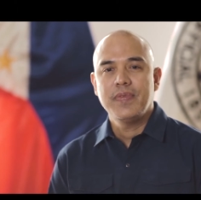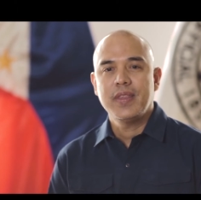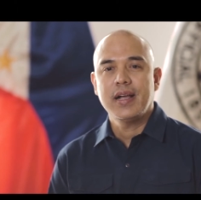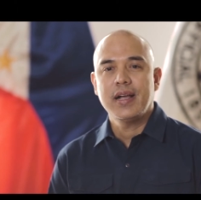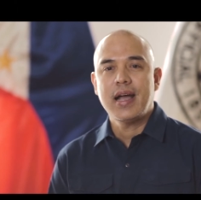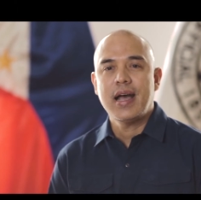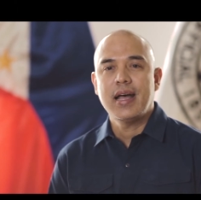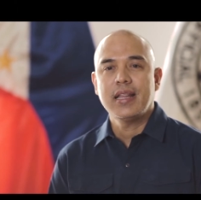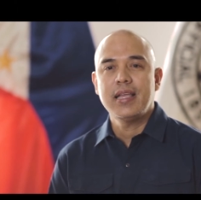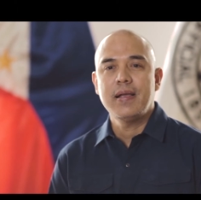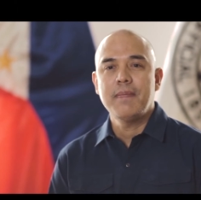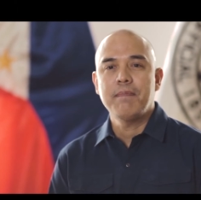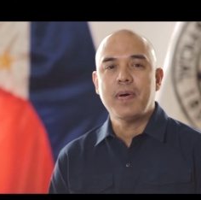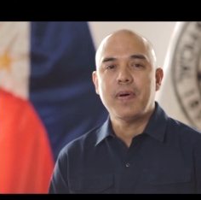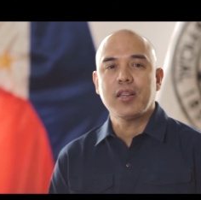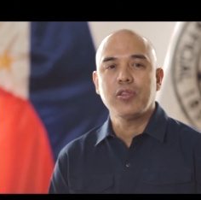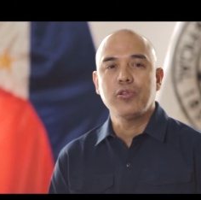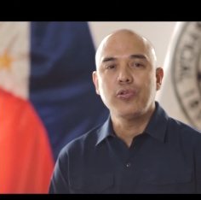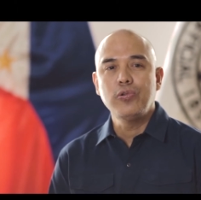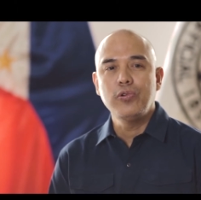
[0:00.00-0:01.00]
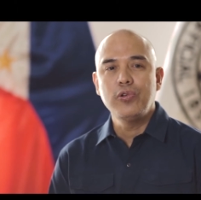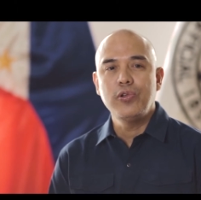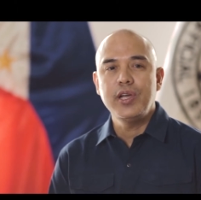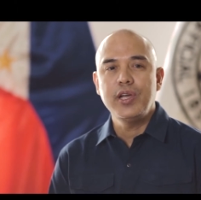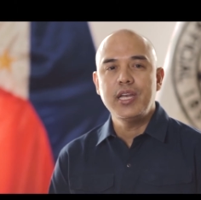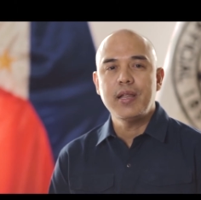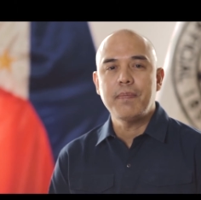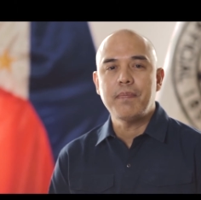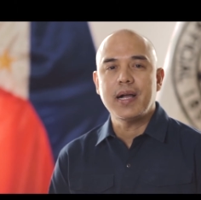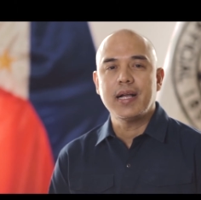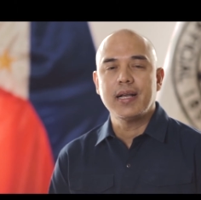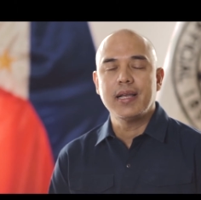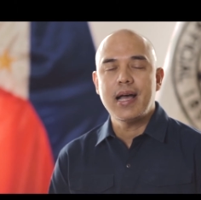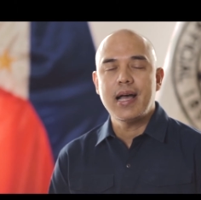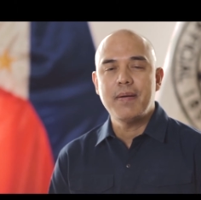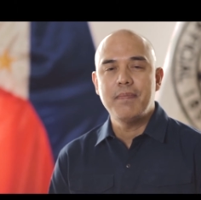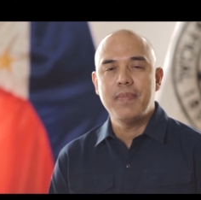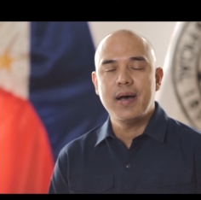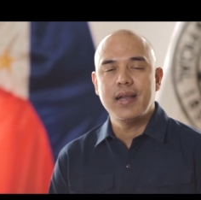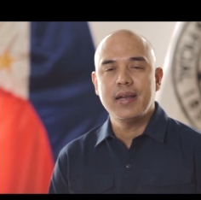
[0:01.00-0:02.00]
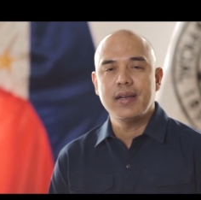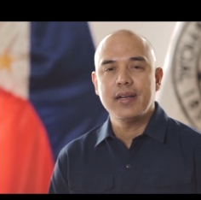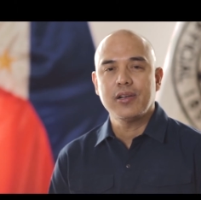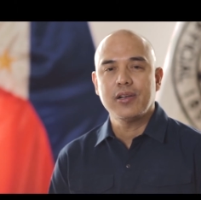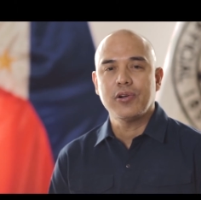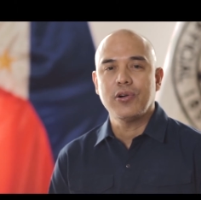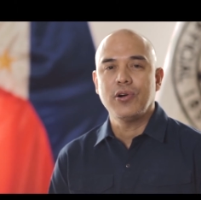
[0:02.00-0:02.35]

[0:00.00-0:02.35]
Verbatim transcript: ng ating patuloy na paglaban